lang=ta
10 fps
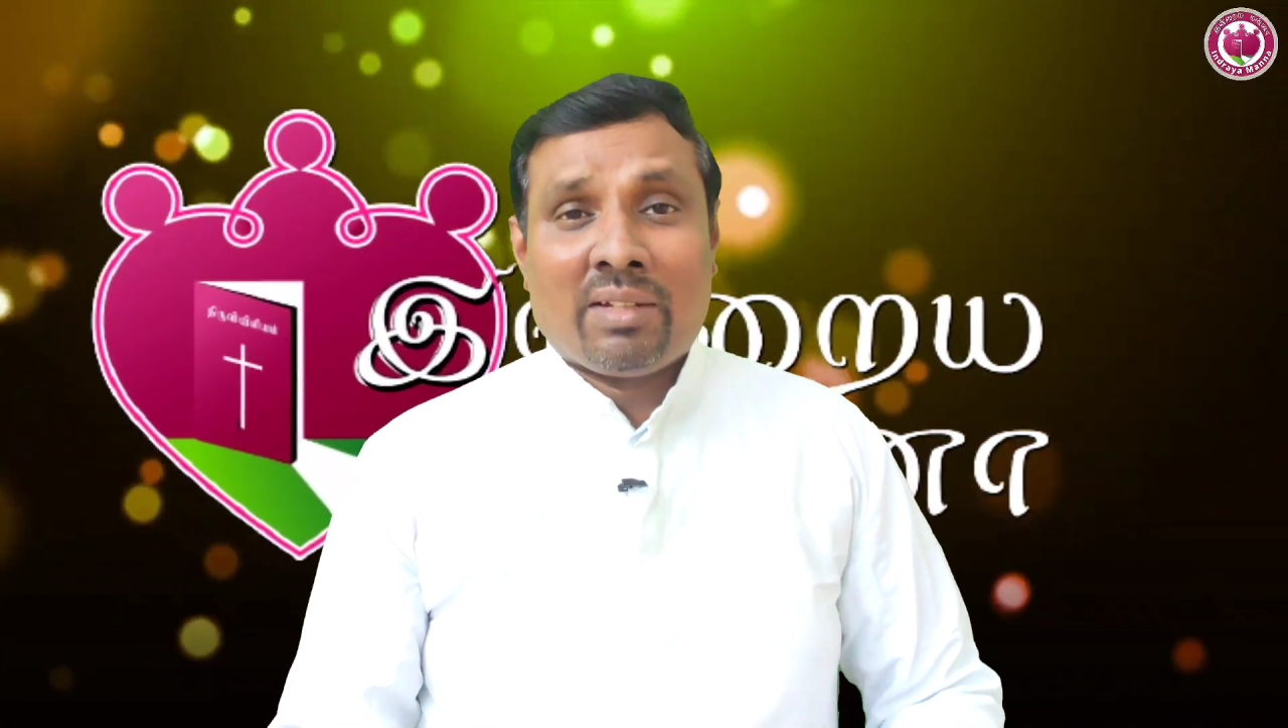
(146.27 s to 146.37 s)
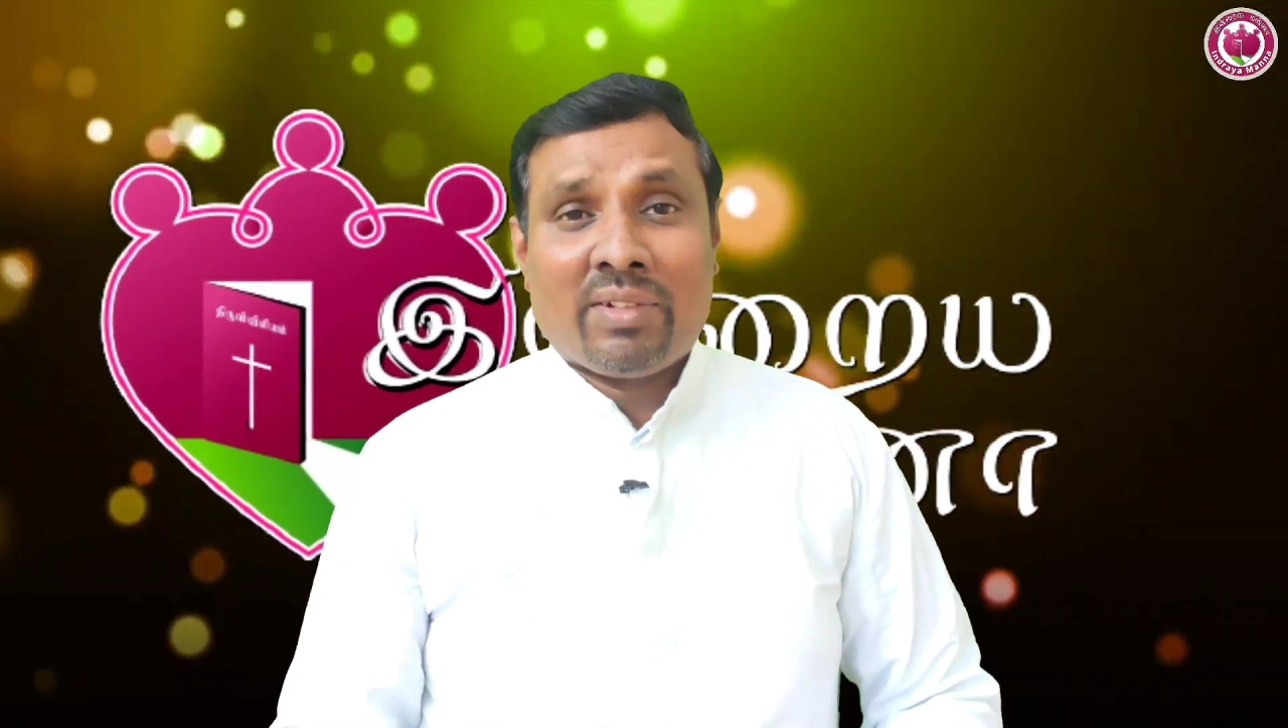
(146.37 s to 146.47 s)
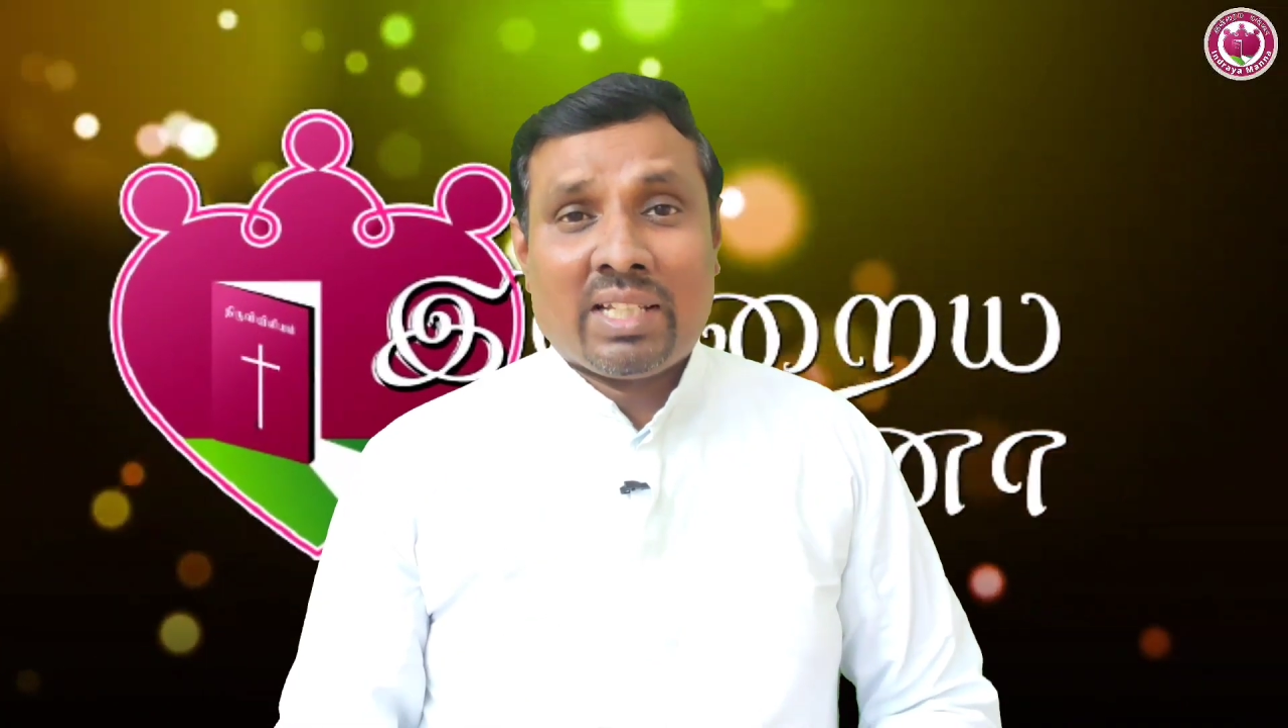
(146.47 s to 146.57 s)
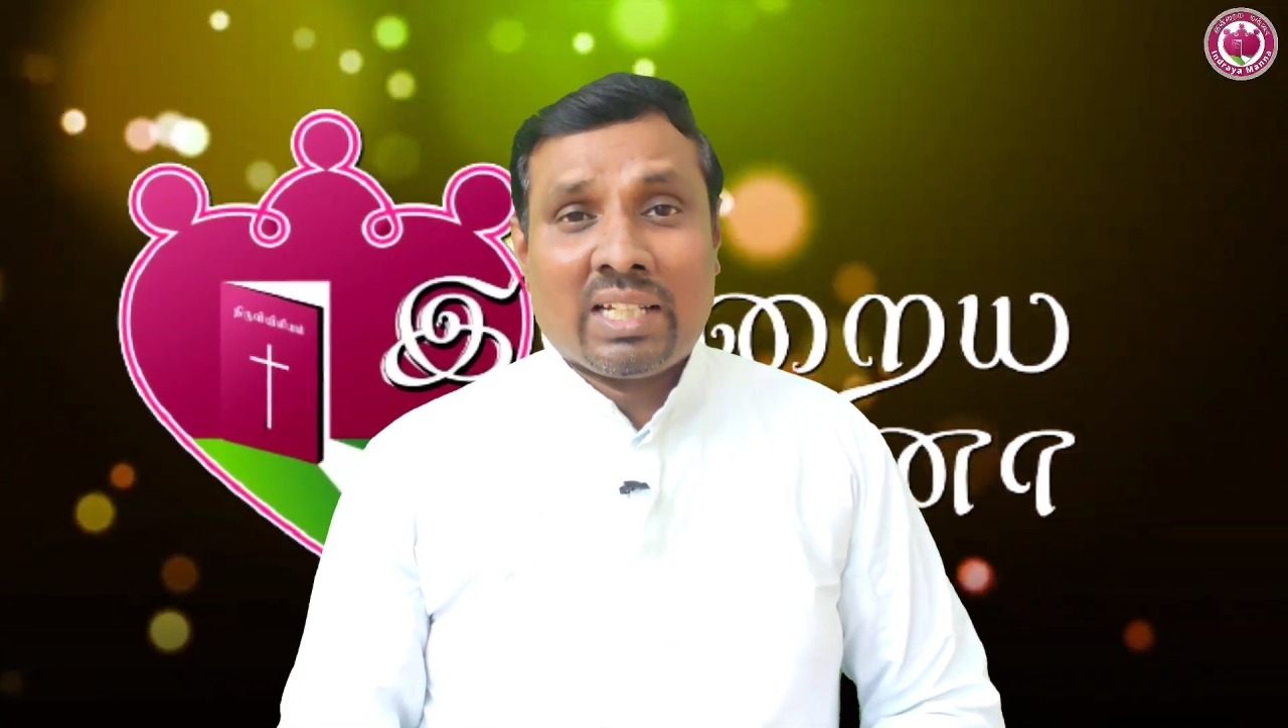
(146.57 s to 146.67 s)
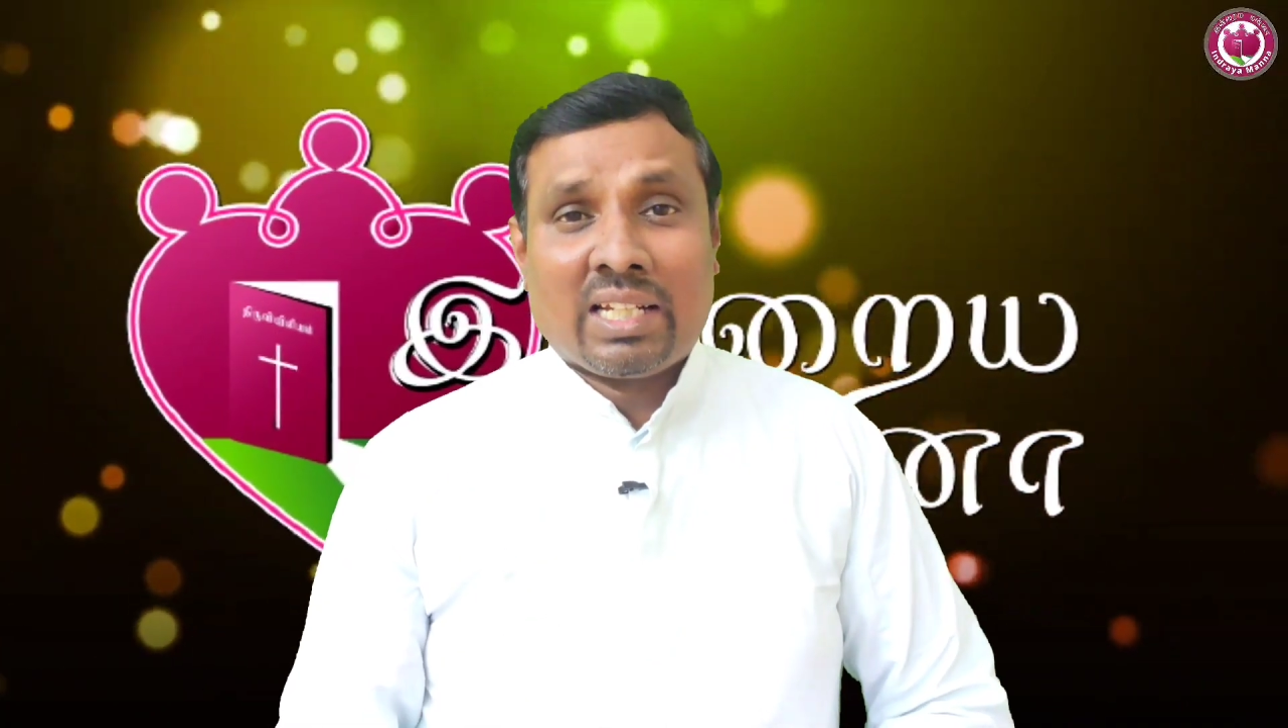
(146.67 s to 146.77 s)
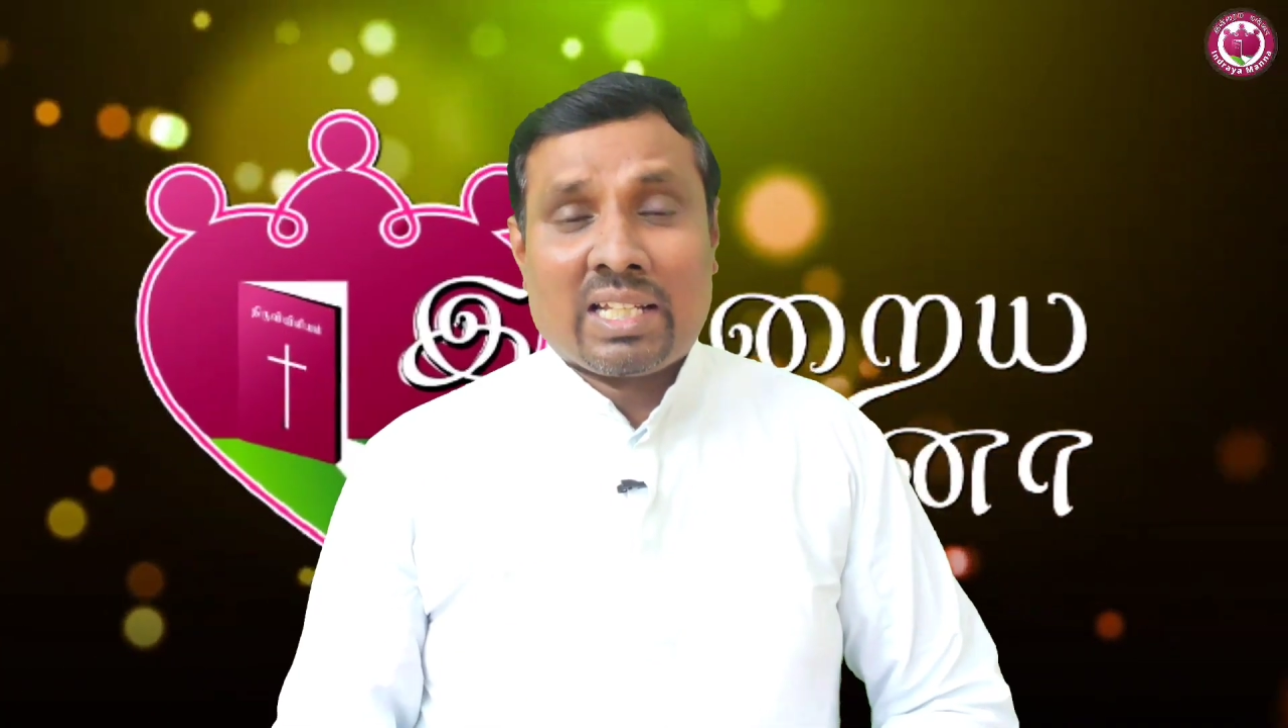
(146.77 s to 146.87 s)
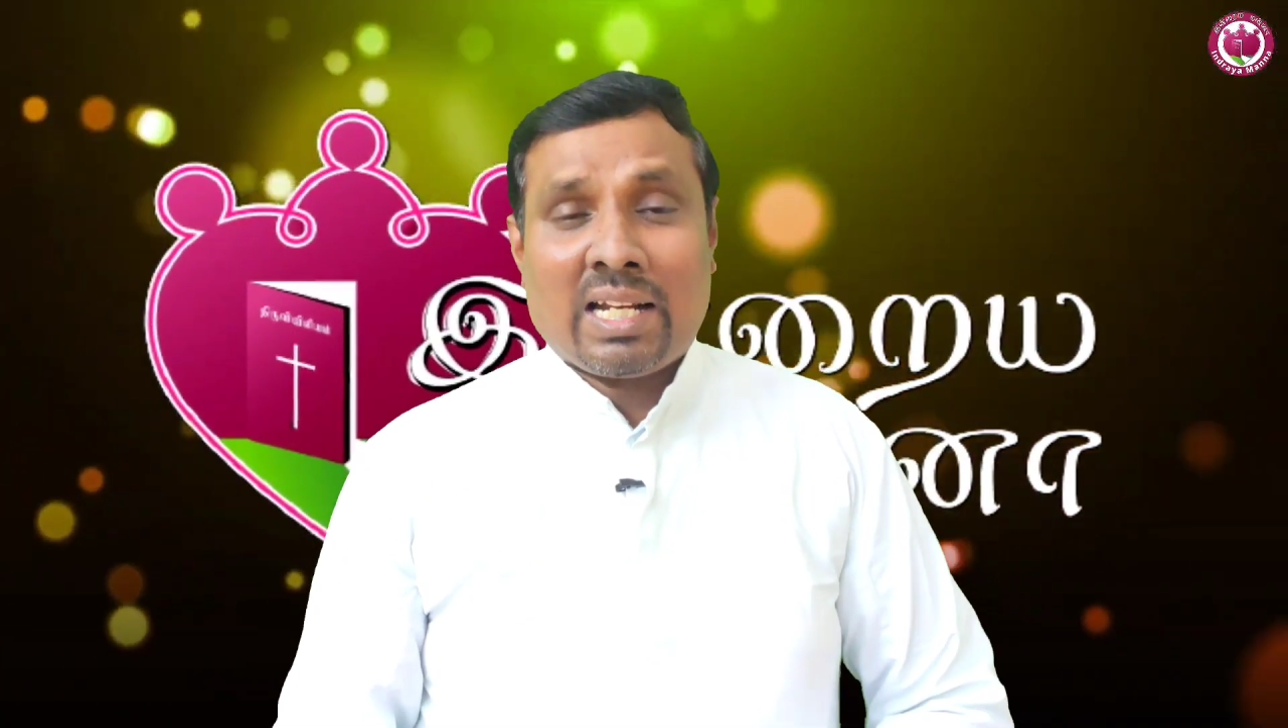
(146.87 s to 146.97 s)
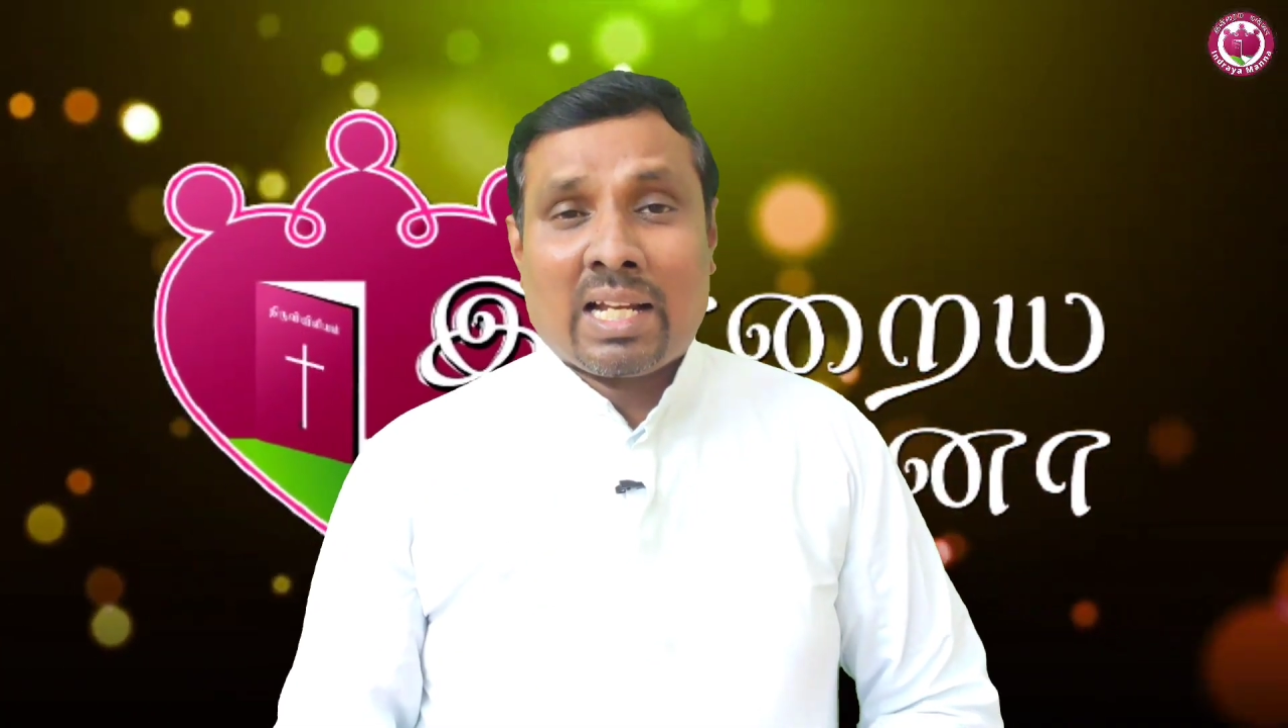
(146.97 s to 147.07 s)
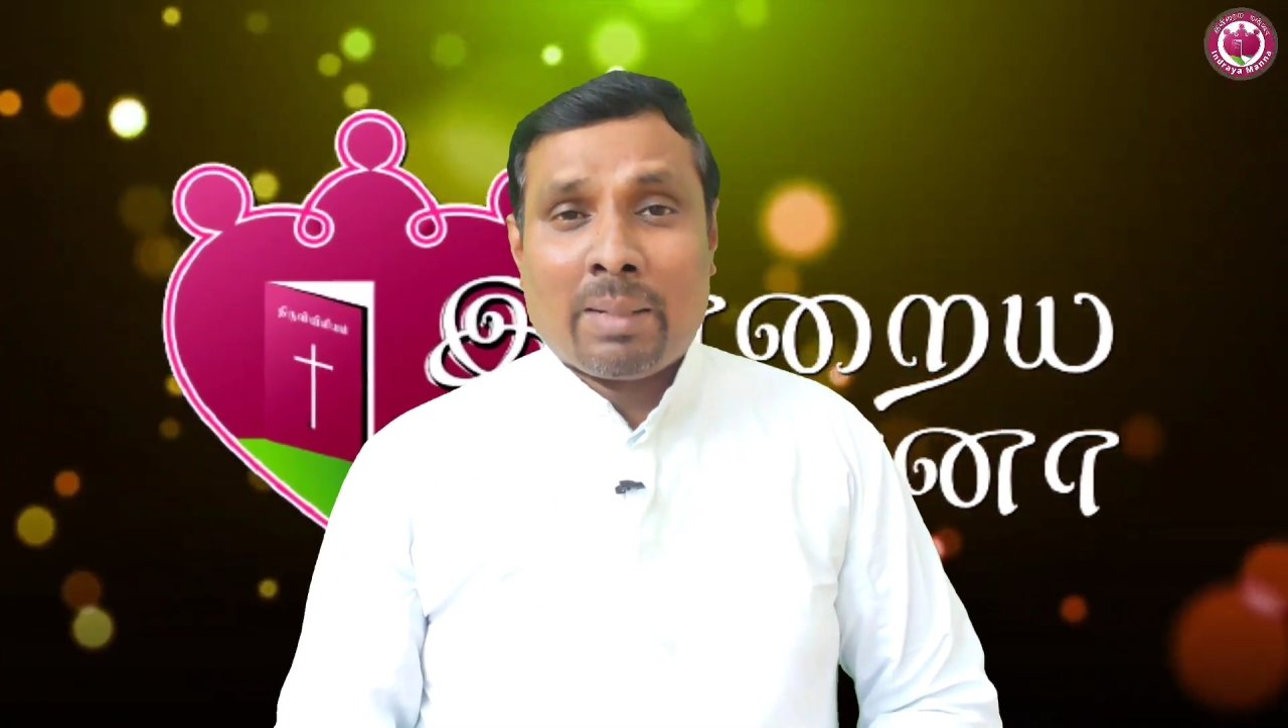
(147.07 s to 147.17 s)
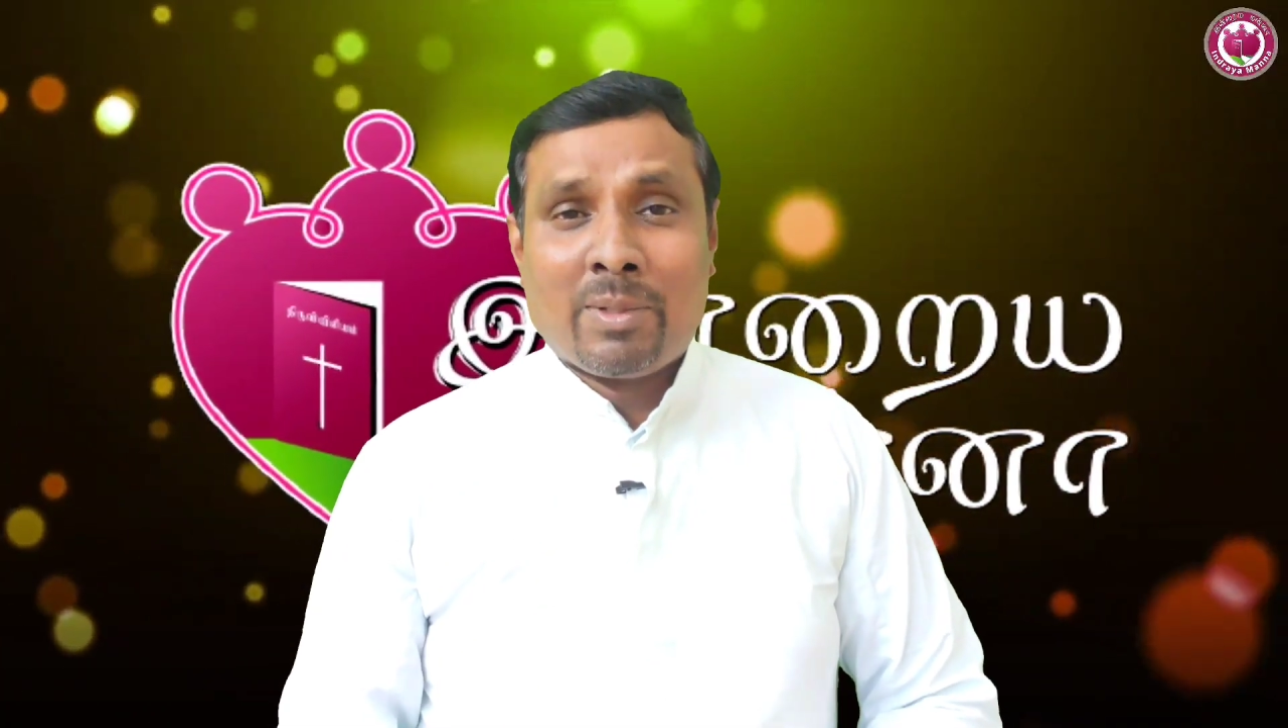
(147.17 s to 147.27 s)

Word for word: மன்ன ஃபாதருங்க இருக்கிறாங்க